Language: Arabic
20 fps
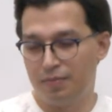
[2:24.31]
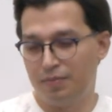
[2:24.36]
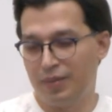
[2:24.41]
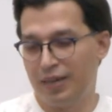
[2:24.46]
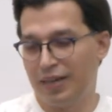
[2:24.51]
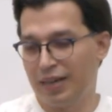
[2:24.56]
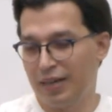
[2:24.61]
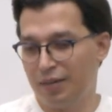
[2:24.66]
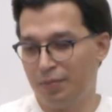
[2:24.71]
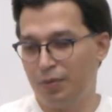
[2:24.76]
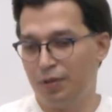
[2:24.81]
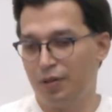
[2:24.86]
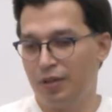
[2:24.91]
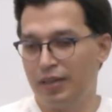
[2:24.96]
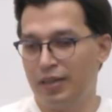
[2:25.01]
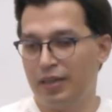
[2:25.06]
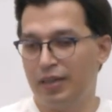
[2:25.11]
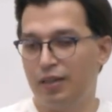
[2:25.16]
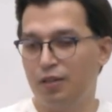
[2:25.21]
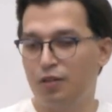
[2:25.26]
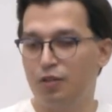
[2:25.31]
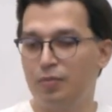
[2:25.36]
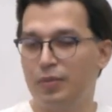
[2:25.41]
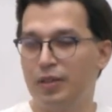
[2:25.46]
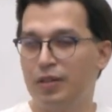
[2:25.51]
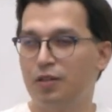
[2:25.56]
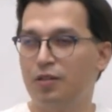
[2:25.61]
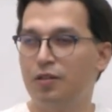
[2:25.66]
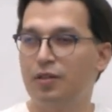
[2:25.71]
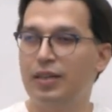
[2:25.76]
باغابور
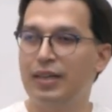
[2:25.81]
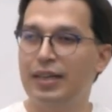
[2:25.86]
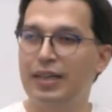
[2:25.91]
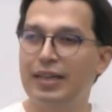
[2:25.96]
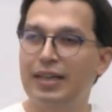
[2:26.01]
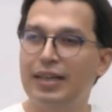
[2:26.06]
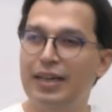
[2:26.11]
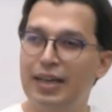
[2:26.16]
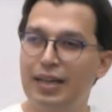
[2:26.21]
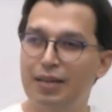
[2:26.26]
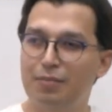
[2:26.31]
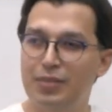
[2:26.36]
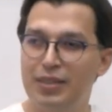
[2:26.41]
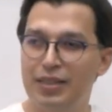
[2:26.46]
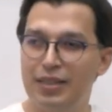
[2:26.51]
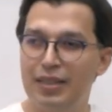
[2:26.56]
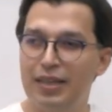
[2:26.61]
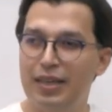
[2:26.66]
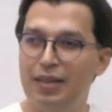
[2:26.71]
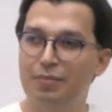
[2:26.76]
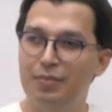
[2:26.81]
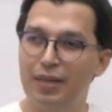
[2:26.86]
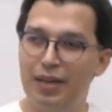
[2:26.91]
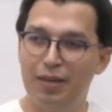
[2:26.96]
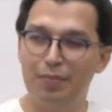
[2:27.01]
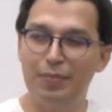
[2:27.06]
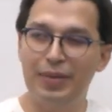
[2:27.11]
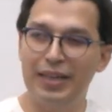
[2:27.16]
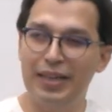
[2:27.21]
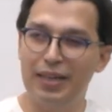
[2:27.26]
لوميكرون اللي هي خمس ايام
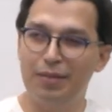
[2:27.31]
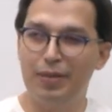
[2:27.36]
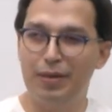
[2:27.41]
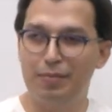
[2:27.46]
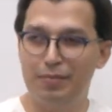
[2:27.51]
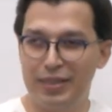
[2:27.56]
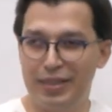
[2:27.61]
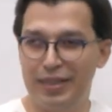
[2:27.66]
اربع ايام خمس